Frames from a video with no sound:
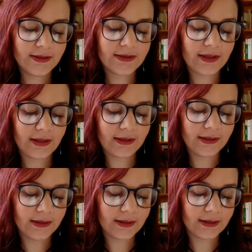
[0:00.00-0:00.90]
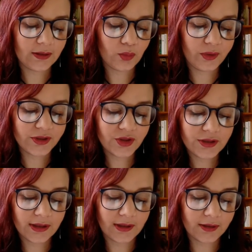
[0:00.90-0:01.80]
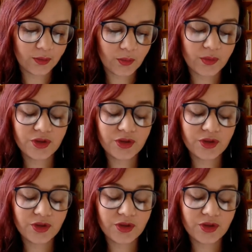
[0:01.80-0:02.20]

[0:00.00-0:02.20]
seria um indiano, um,